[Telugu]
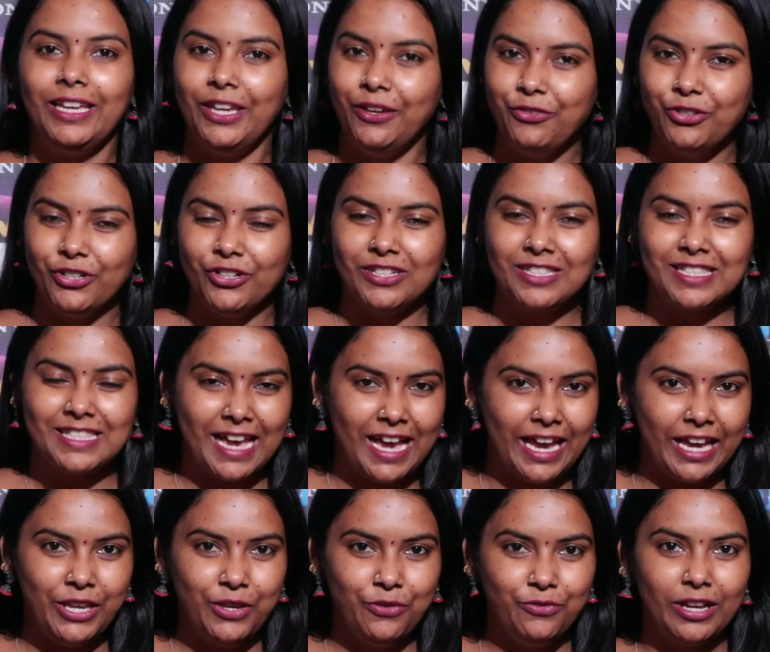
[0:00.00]
హే వ్యూయర్స్
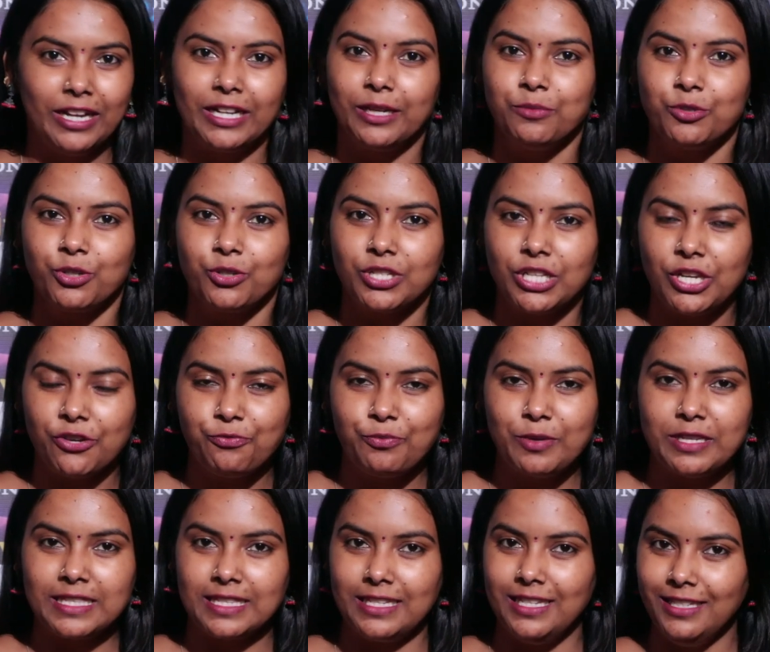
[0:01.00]
హాయ్ వెల్కమ్ టు
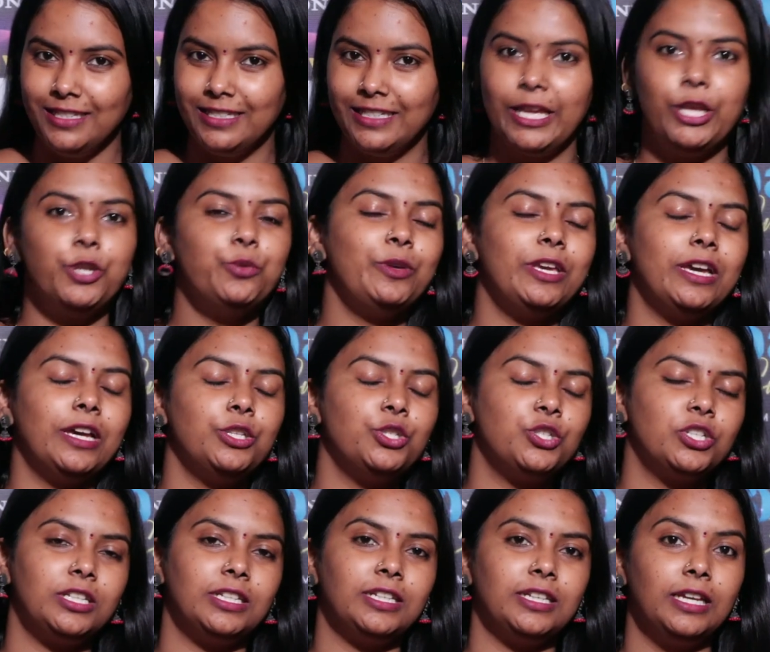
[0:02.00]
టీఎఫ్పిసి నేను మీ
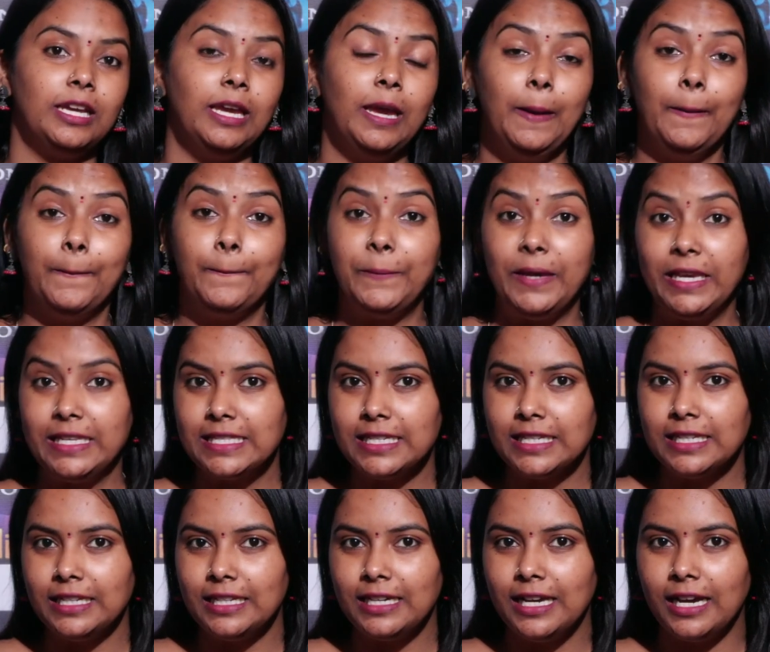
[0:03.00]
అంజలి
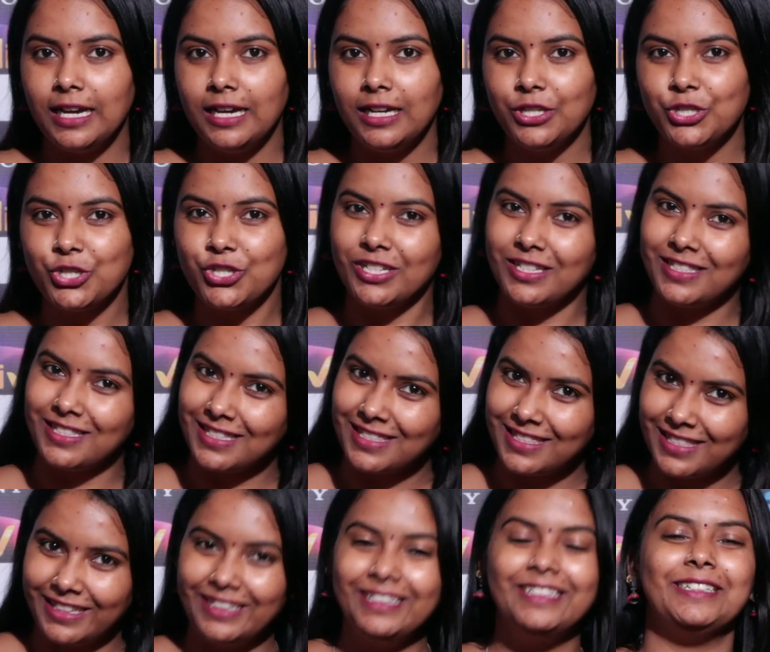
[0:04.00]
బేసికల్గా షీఈ్ అ
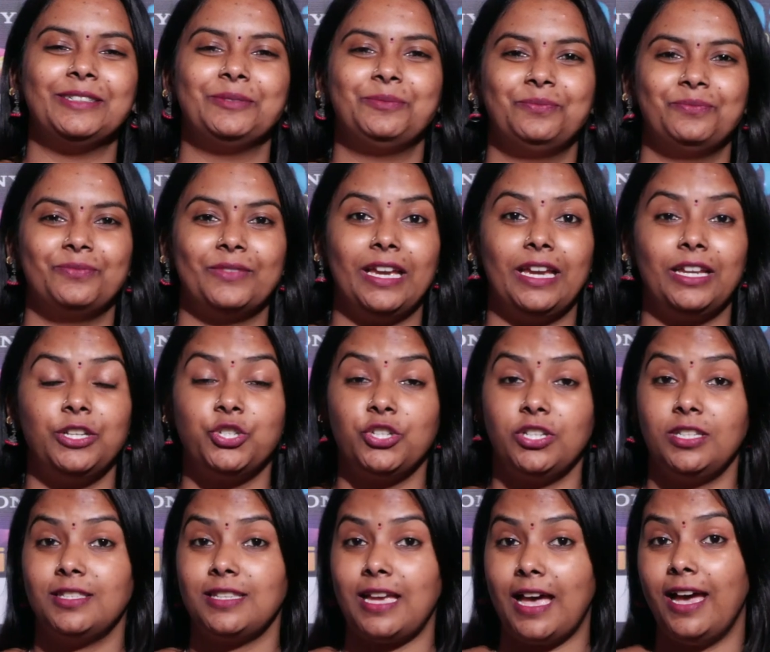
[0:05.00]
సింగర్ అండ్
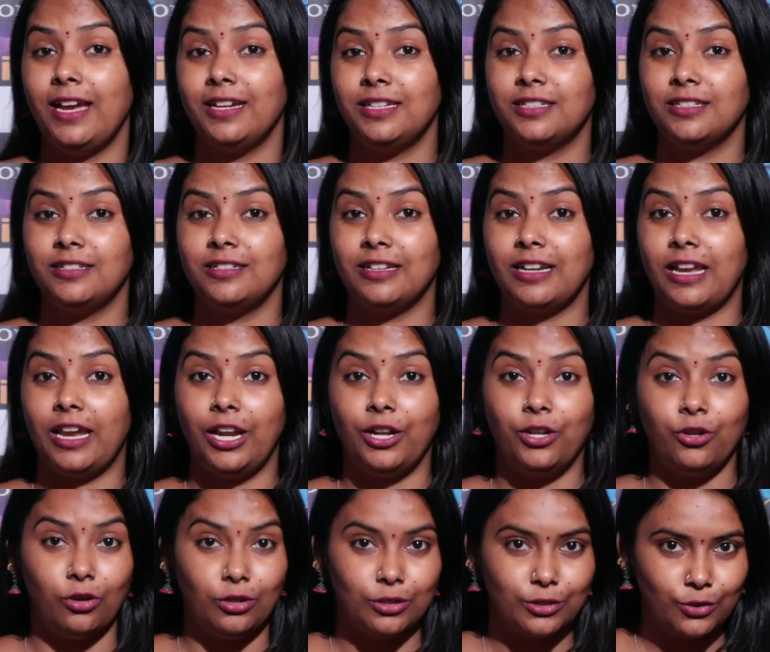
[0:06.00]
షీఈ్ అ యాక్టర్
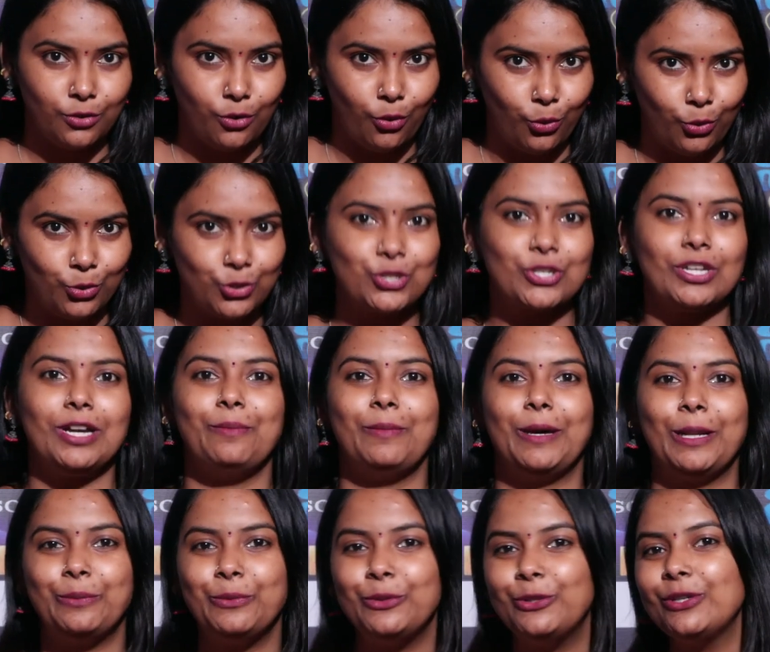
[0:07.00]
అండ్ ఆల్సో హోస్ట్గా
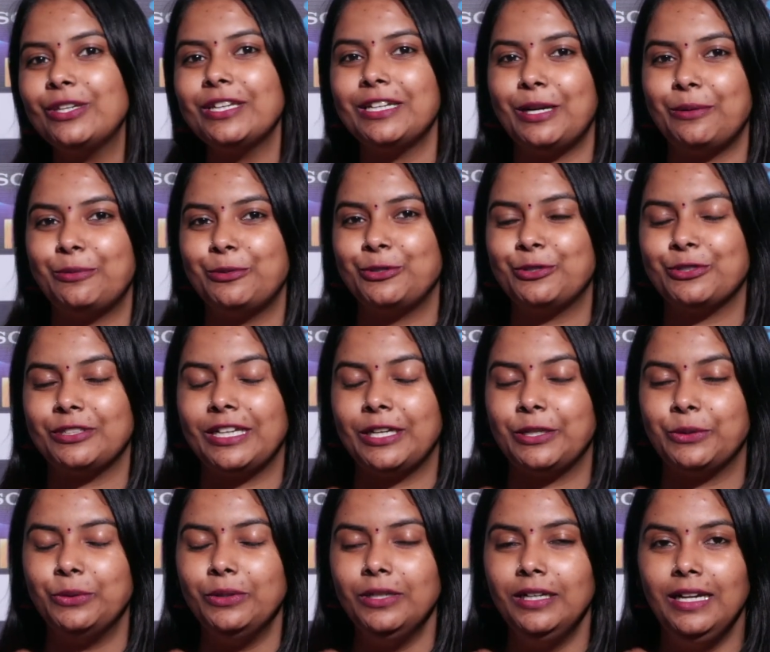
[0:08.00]
మన ముందుకి
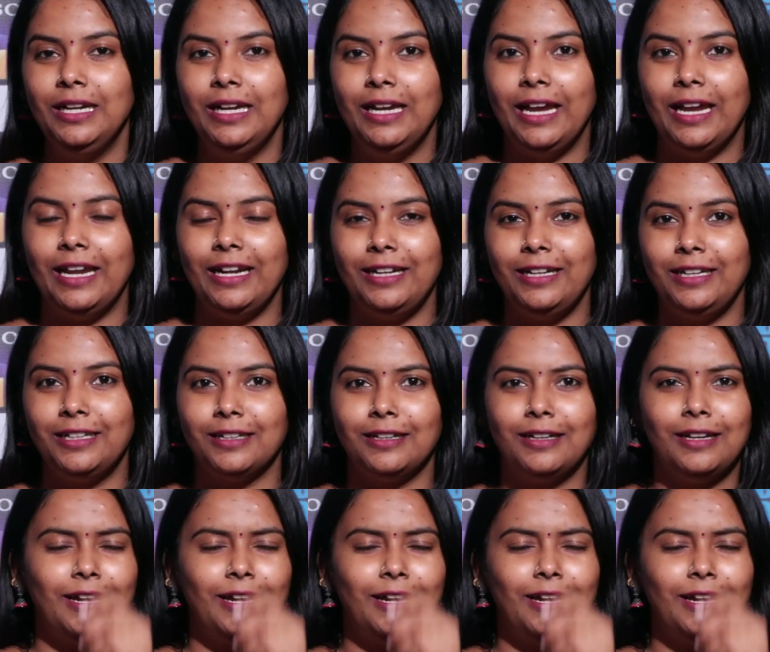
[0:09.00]
రాబోతున్నారు అండ్